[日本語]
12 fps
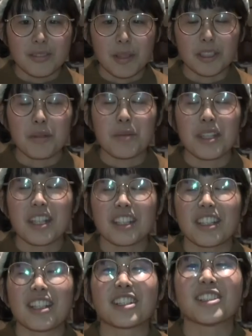まとめれ
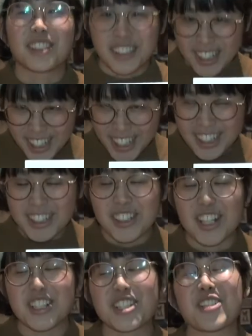てなくて
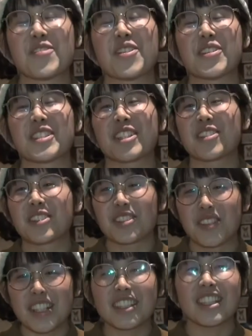悔しい思いをしたこと
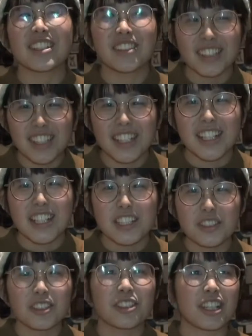もあったので、
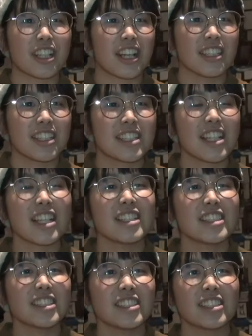ちょっとなんか2
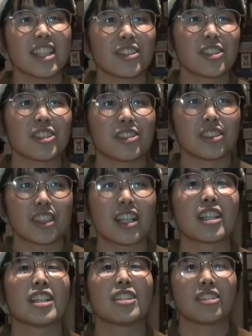3 0代の人を
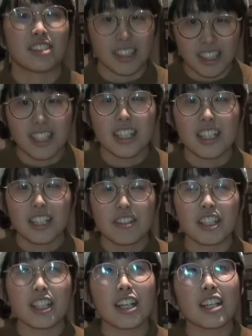ターゲットに
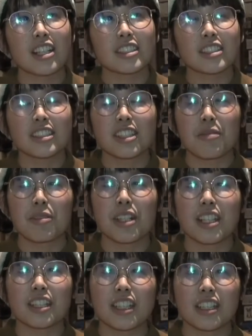これから住んでも
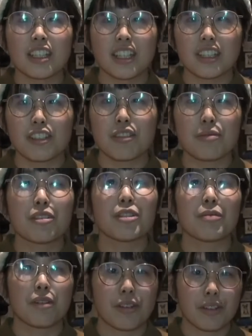らいたいなっていう思
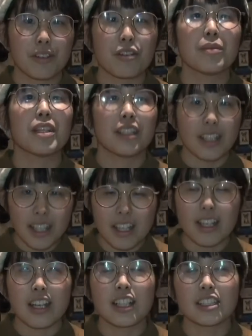いも込め
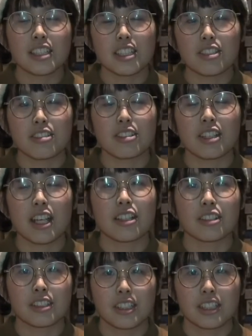て、発信力があ
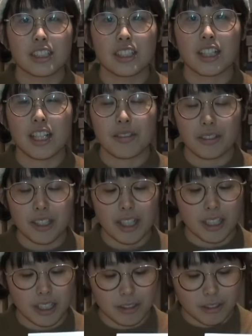る世代を
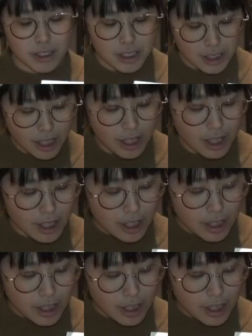ターゲットにした